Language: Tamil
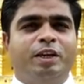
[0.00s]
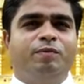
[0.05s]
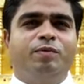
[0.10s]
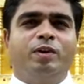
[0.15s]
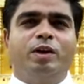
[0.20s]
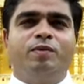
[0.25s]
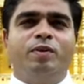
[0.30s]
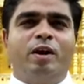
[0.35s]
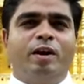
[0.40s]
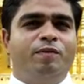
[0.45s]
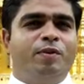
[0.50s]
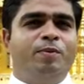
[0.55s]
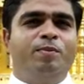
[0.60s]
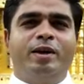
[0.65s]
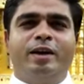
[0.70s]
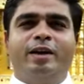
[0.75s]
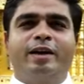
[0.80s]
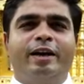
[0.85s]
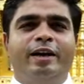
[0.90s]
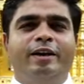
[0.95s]
எவ்வளவு
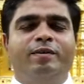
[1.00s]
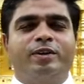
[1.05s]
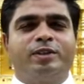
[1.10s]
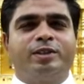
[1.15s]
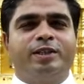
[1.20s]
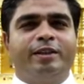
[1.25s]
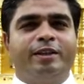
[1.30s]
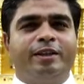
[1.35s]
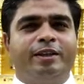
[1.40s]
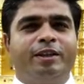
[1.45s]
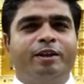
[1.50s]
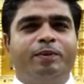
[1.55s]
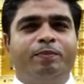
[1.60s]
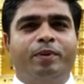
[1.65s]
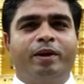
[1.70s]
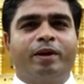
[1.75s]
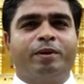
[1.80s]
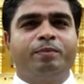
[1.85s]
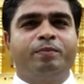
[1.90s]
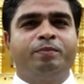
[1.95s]
அவமானங்களை அவர்
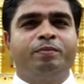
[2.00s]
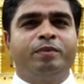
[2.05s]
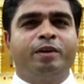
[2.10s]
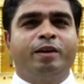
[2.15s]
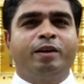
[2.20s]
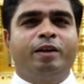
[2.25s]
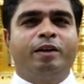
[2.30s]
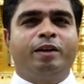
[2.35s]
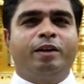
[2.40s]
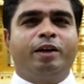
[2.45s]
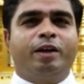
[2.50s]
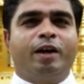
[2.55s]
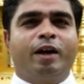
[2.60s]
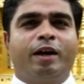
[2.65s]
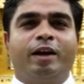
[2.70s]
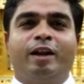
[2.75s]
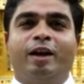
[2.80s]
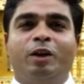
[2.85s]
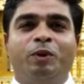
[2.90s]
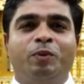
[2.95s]
சந்தித்திருப்பார்
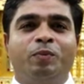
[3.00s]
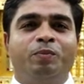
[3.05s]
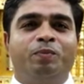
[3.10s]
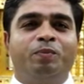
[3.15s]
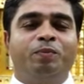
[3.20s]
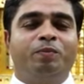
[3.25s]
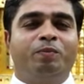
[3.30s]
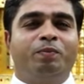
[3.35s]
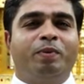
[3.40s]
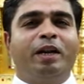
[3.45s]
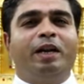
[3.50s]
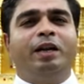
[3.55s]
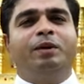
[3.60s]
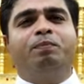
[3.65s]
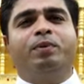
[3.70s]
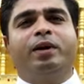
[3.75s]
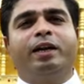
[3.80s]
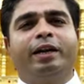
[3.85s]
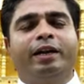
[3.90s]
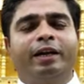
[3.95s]
ஆனாலும் பல
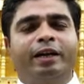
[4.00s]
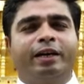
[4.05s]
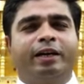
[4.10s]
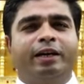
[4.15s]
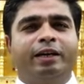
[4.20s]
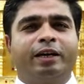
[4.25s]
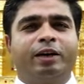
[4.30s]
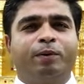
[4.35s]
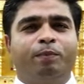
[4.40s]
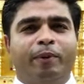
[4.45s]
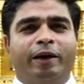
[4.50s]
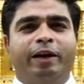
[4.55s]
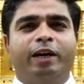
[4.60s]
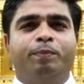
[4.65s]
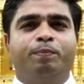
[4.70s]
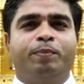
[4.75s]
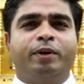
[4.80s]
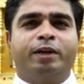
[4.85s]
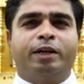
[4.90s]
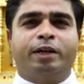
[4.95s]
பல இடங்களுக்கு
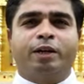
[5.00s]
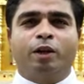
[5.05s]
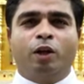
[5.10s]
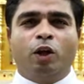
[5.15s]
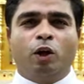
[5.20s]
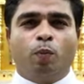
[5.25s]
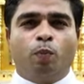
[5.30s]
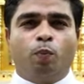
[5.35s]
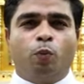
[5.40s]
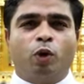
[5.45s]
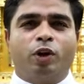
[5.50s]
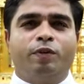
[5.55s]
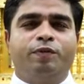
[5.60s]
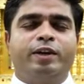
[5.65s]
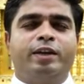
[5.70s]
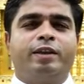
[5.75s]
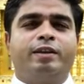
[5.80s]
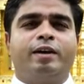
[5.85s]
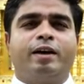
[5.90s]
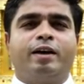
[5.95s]
பயணப்பட்டு
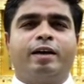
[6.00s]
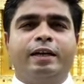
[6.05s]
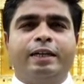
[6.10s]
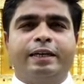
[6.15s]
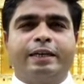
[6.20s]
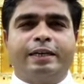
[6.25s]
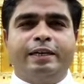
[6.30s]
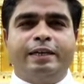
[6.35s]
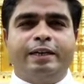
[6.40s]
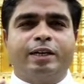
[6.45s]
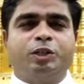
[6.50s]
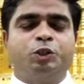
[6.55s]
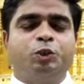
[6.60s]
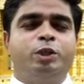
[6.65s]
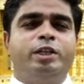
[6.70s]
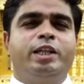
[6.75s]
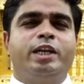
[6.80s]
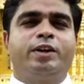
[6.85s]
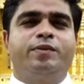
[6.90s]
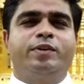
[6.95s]
புறவினத்தார்களுக்கு
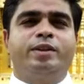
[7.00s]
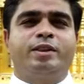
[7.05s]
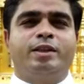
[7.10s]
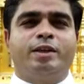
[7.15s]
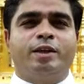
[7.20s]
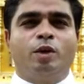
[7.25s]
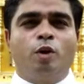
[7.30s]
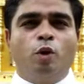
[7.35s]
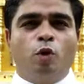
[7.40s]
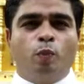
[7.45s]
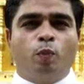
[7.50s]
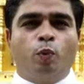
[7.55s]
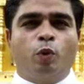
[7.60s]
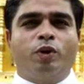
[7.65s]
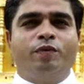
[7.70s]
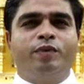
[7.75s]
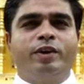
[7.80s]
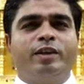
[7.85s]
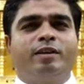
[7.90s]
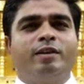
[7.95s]
நற்செய்தி அறிவித்து
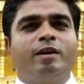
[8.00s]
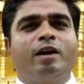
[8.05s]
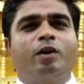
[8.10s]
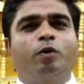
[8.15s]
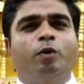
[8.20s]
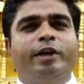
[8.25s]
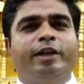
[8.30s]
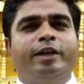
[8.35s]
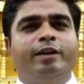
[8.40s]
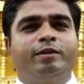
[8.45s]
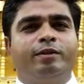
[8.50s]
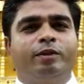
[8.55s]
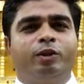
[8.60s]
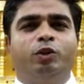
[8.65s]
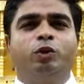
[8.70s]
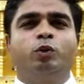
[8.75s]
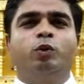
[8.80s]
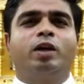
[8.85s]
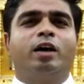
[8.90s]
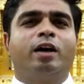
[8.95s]
புறவினத்தாருடைய
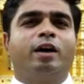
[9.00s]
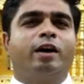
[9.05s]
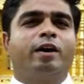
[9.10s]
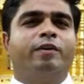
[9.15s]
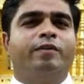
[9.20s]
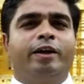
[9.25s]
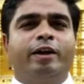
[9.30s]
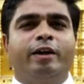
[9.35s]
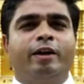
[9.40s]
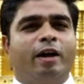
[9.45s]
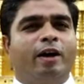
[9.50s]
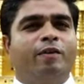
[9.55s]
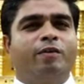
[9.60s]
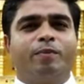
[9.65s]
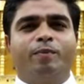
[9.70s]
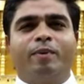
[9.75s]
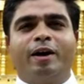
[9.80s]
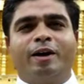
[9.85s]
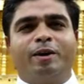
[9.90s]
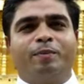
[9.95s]
திருத்துதராகவே
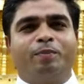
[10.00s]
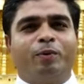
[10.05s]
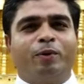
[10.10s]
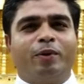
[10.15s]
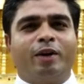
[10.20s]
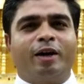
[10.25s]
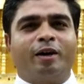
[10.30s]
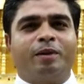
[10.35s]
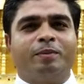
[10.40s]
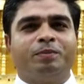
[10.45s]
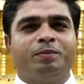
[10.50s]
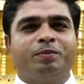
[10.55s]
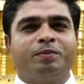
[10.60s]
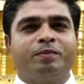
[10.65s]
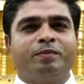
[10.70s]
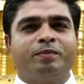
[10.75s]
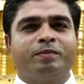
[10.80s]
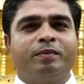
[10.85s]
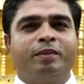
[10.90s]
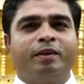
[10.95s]
அவர் மாறிப்போனார்
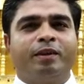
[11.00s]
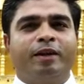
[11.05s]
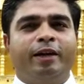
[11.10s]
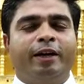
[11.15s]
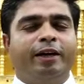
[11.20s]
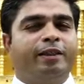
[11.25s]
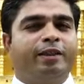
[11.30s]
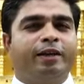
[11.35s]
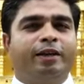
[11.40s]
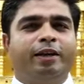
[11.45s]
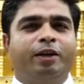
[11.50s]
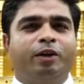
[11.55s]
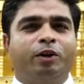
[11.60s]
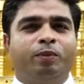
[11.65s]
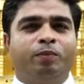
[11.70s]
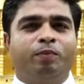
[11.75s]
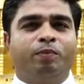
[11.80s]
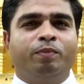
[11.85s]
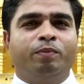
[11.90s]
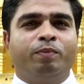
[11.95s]

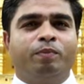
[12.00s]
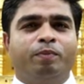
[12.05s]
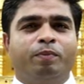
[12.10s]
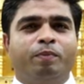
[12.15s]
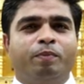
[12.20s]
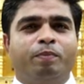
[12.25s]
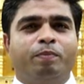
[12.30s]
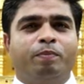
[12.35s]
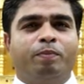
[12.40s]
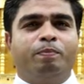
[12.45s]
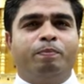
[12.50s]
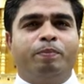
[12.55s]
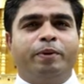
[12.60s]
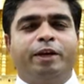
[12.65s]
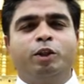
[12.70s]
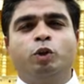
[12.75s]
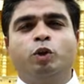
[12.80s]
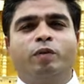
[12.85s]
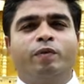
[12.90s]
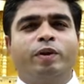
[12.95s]
இத்தனைக்கும்
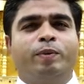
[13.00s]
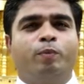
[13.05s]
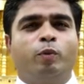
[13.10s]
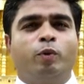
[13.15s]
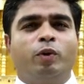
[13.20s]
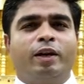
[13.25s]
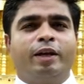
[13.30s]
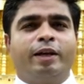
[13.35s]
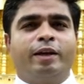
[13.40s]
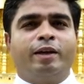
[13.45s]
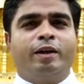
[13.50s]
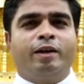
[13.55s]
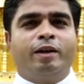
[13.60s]
பேதுருவை போல